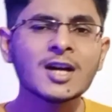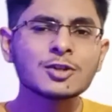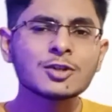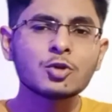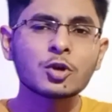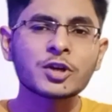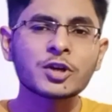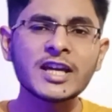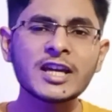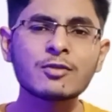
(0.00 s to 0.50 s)

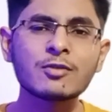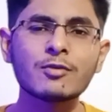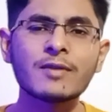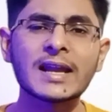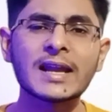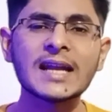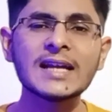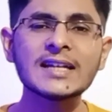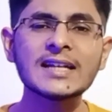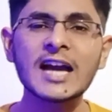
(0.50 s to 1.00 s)
जो कि
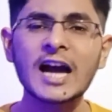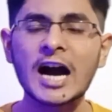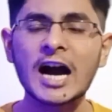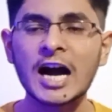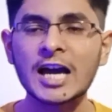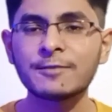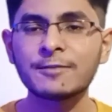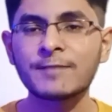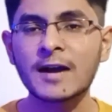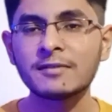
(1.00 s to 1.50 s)
इक्विवेलेंट है
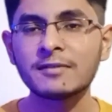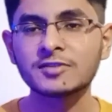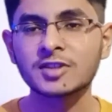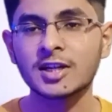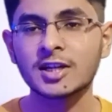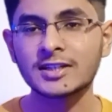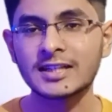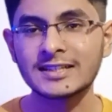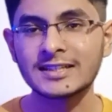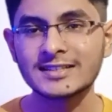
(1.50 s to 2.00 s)
आई फाइव
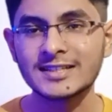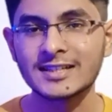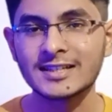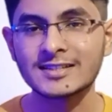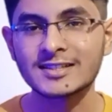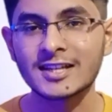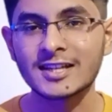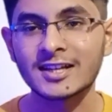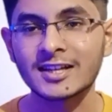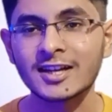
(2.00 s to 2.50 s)
थर्टीन
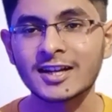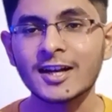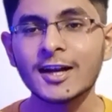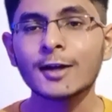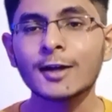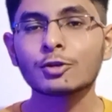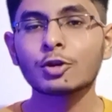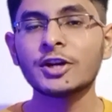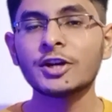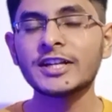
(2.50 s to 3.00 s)
जेन से
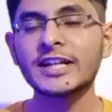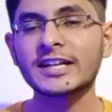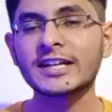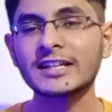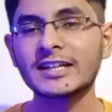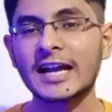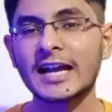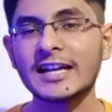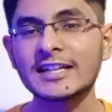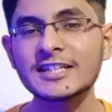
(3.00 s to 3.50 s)
थोड़ी
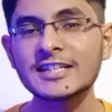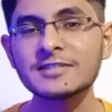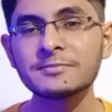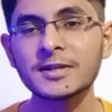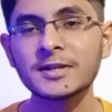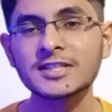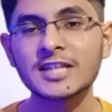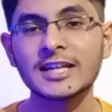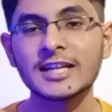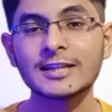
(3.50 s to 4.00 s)
टेक्निकलिटीज
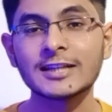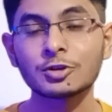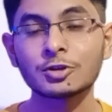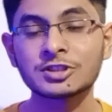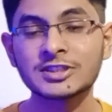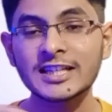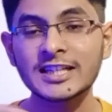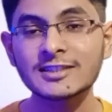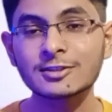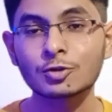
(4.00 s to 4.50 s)
में चले तो
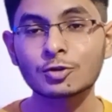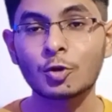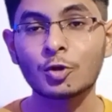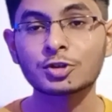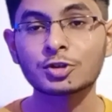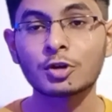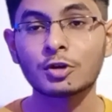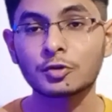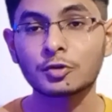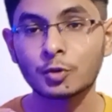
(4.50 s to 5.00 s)
सिक्स
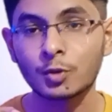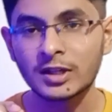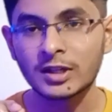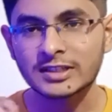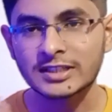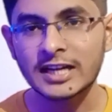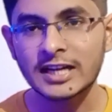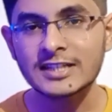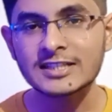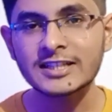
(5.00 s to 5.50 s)
कोर्स और ट्वेल्व
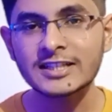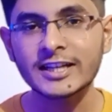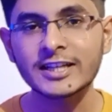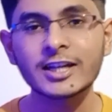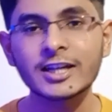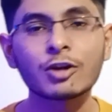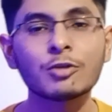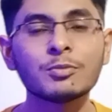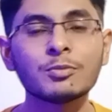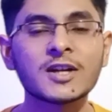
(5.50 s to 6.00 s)
थ्रेड्स
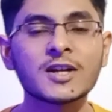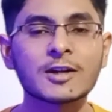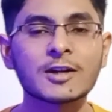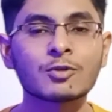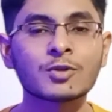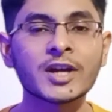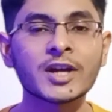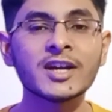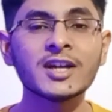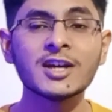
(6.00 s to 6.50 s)
देखने को मिल रहे
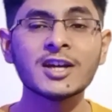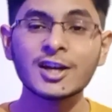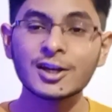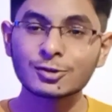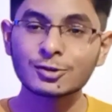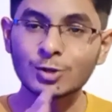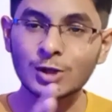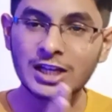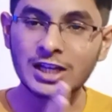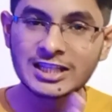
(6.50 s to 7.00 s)
होंगे
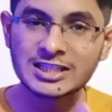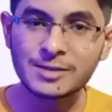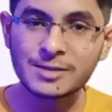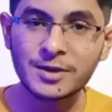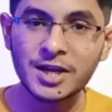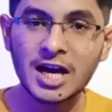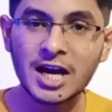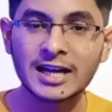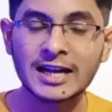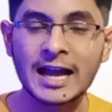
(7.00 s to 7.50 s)
सोलह
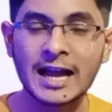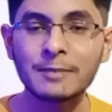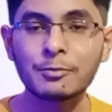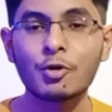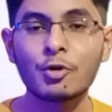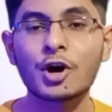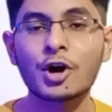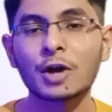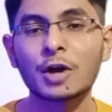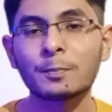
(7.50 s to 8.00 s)
जीबी का रैम
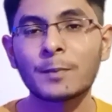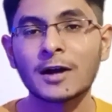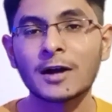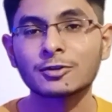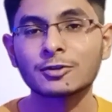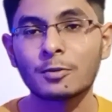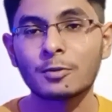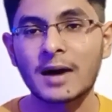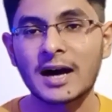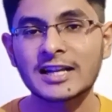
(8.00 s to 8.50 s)
होगा और
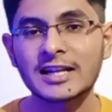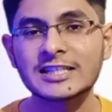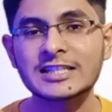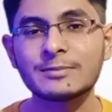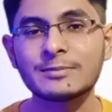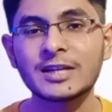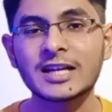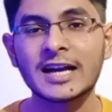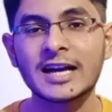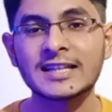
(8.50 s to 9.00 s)
पांच सौ बारह
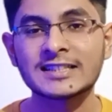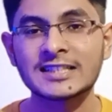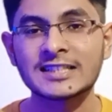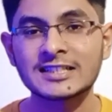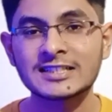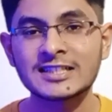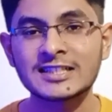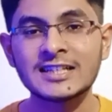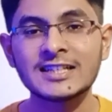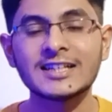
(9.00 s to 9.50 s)
जीबी का एस
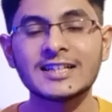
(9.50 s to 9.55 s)
एस डी